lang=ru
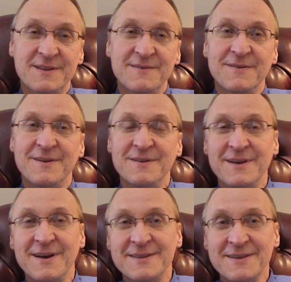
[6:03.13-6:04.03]
этого
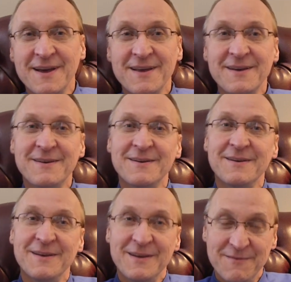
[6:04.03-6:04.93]
негодяя,
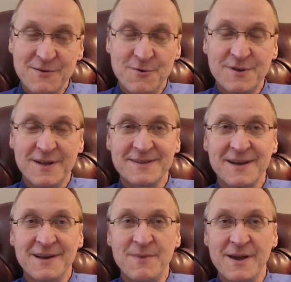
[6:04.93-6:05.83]
в его
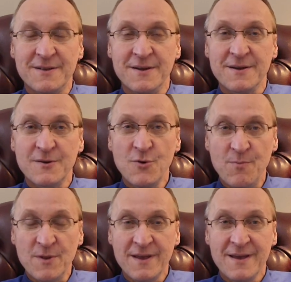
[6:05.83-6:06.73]
глазах Майкла
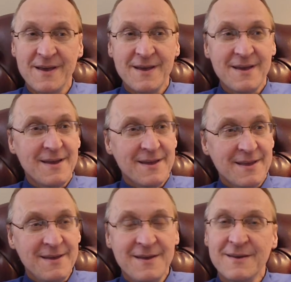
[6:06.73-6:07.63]
Коплы
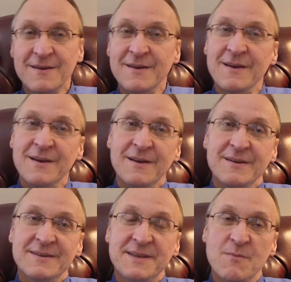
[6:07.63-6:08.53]
и
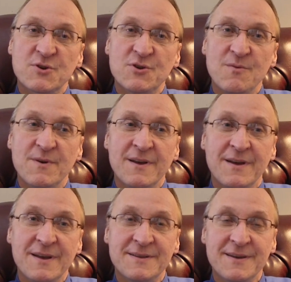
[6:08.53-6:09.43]
с тем, чтобы
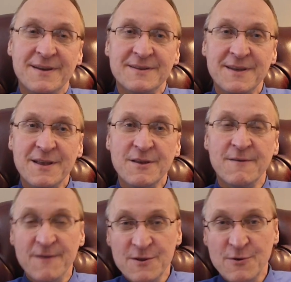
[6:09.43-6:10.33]
эти деньги
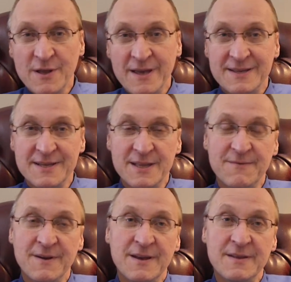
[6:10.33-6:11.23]
вынули из
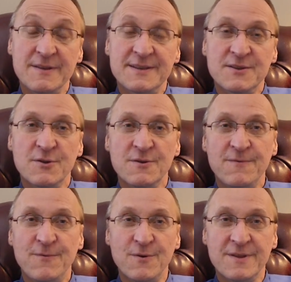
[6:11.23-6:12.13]
этого инвестиционного
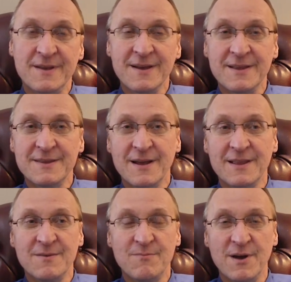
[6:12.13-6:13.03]
фонда и
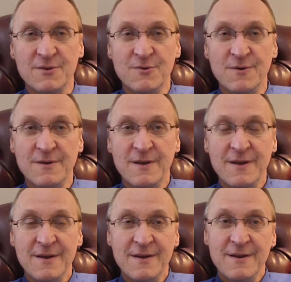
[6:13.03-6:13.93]
отдали банку
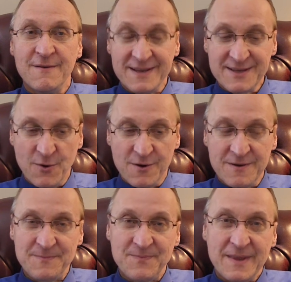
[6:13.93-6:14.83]

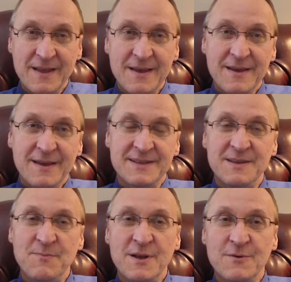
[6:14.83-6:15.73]
«Восток». И
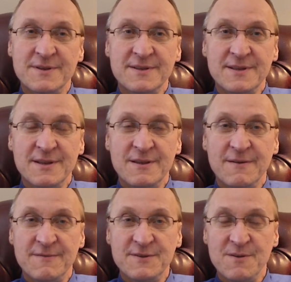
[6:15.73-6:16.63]
теперь он сидит
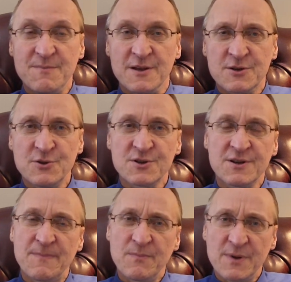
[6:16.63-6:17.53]
в тюрьме. Что
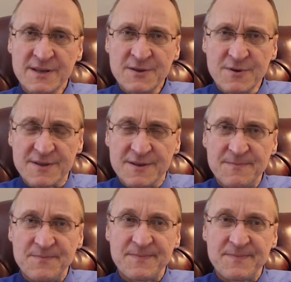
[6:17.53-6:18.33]
же происходит?